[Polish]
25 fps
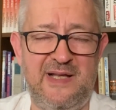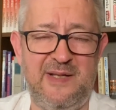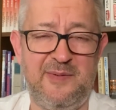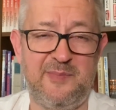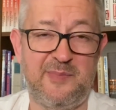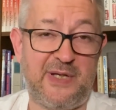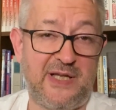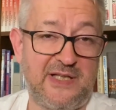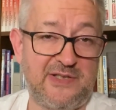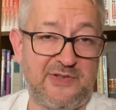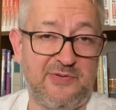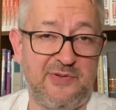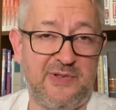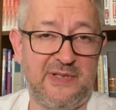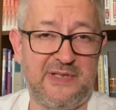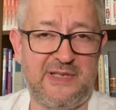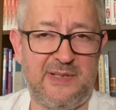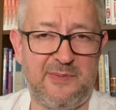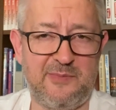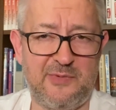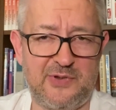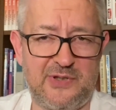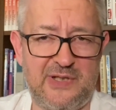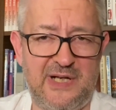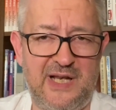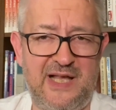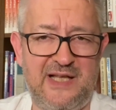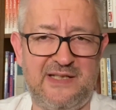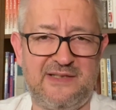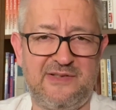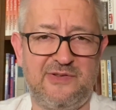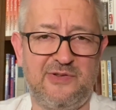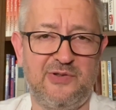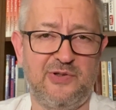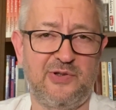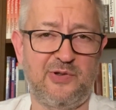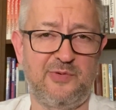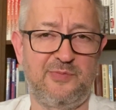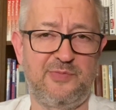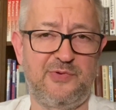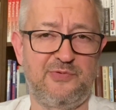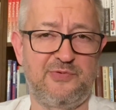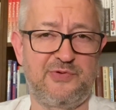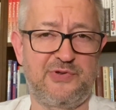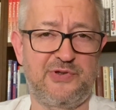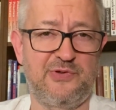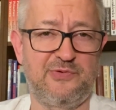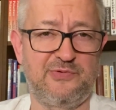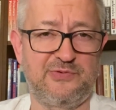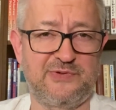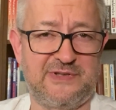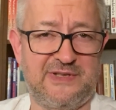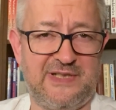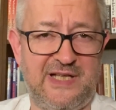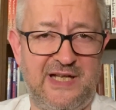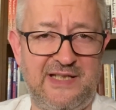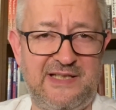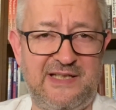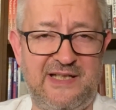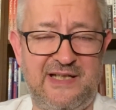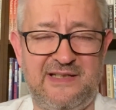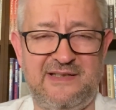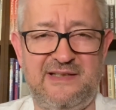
pracuje tam od lat, dorobił się uznania